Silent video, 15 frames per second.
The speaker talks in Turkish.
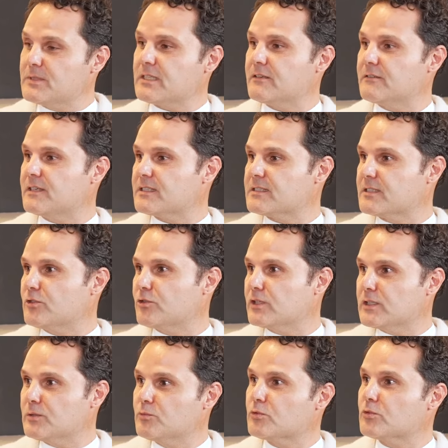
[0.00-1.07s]
seviyesi,
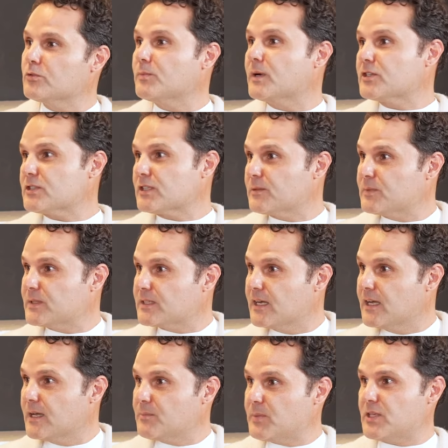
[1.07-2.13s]
yönetim kurulu başka bir
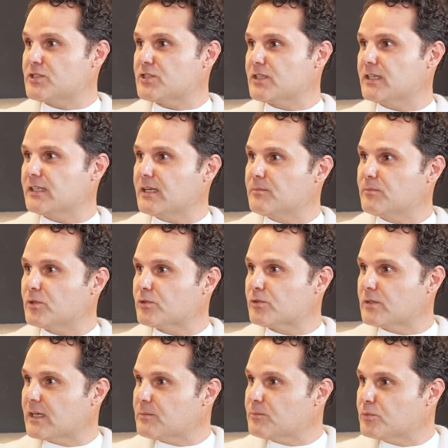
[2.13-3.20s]
pencereden
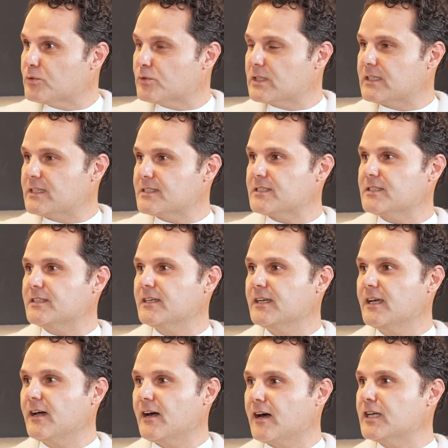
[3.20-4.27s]
bakıyor. Yani bu ikisi
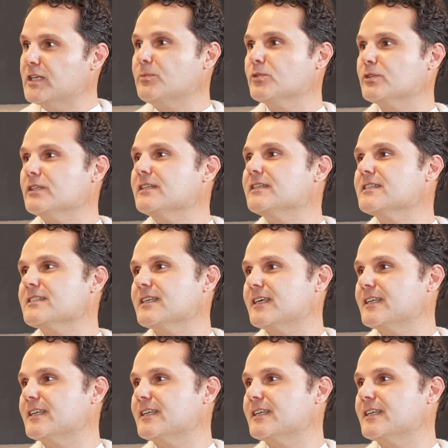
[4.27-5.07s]
aynı potada nasıl